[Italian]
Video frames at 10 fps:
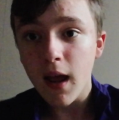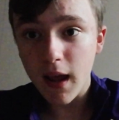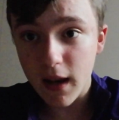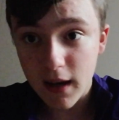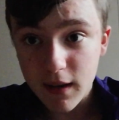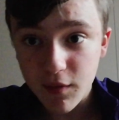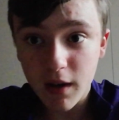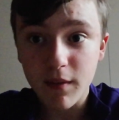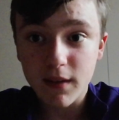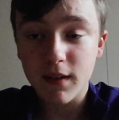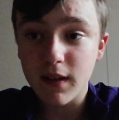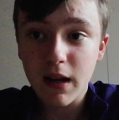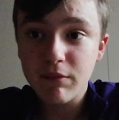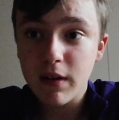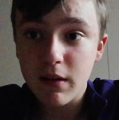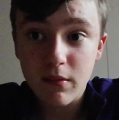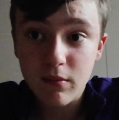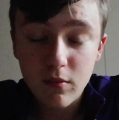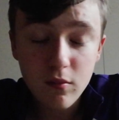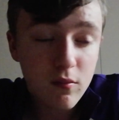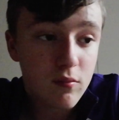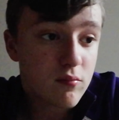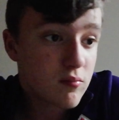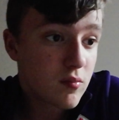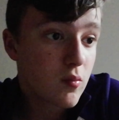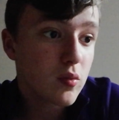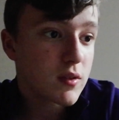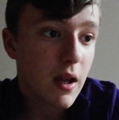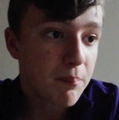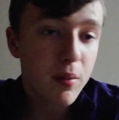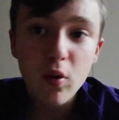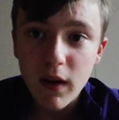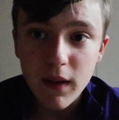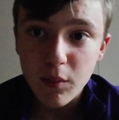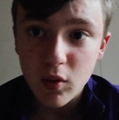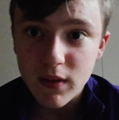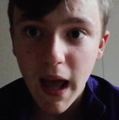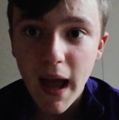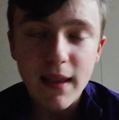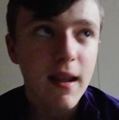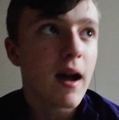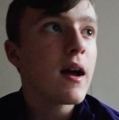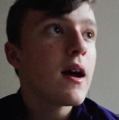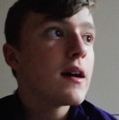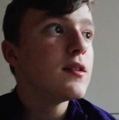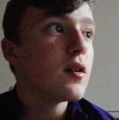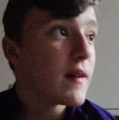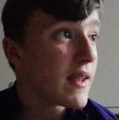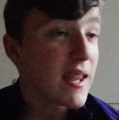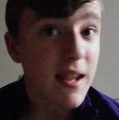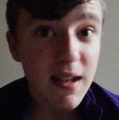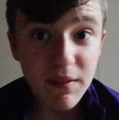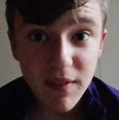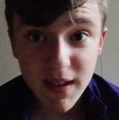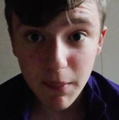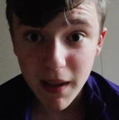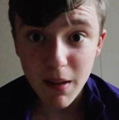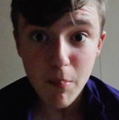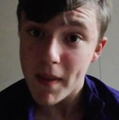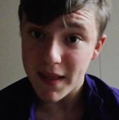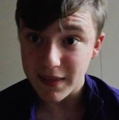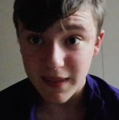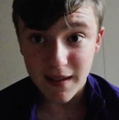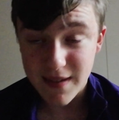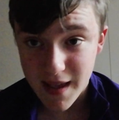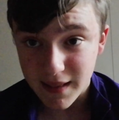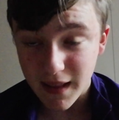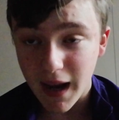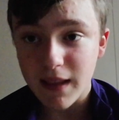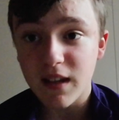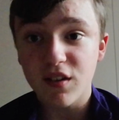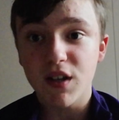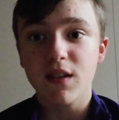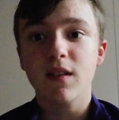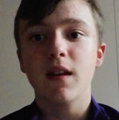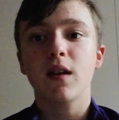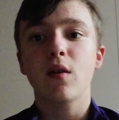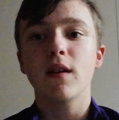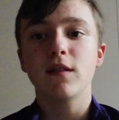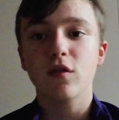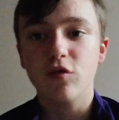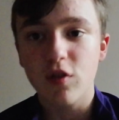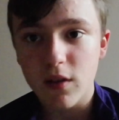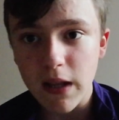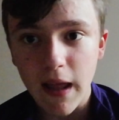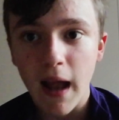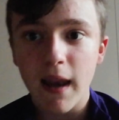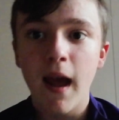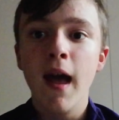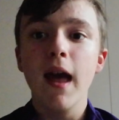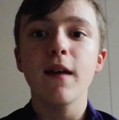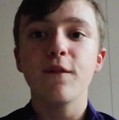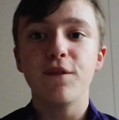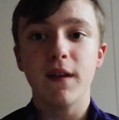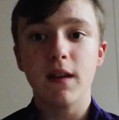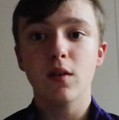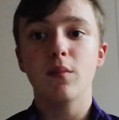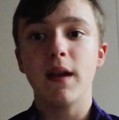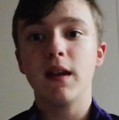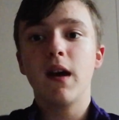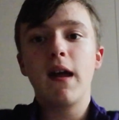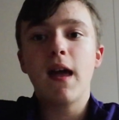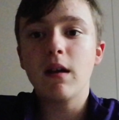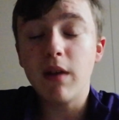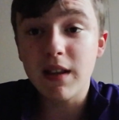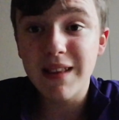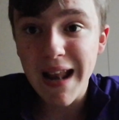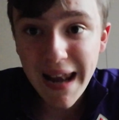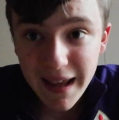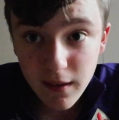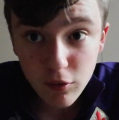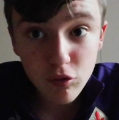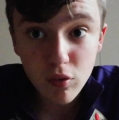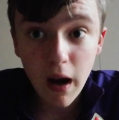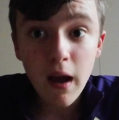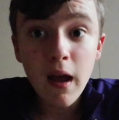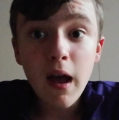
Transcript: e lì veramente sarà vera- un, un, tappone di montagna dove inevitabilmente si andrà a decidere questo Giro d'Italia e infine domenica chiaramente la chiusura